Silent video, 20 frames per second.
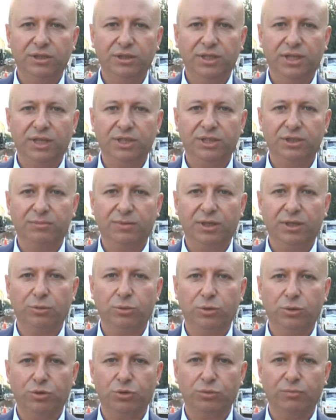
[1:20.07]
değişimler,
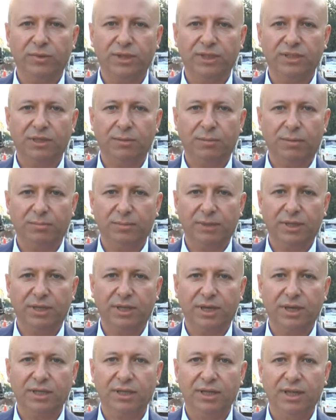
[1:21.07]
dönüşümler
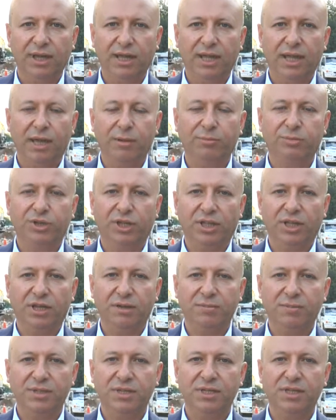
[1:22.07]
tamamlanarak
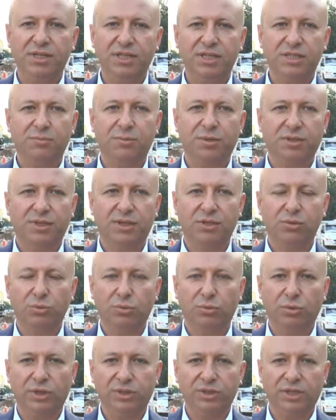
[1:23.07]
hemşerilerimizin hizmetine
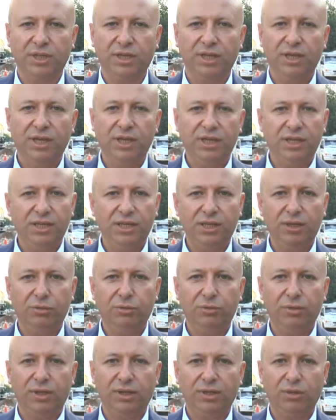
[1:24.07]
sunulacak. İyi
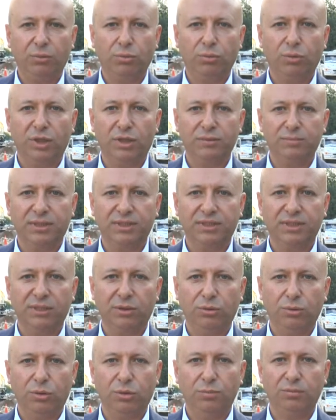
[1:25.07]
günlerde kullanılmasını
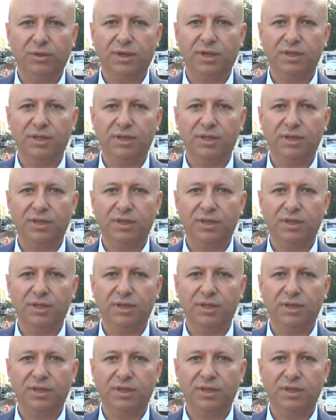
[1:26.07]
diliyorum ediyorum.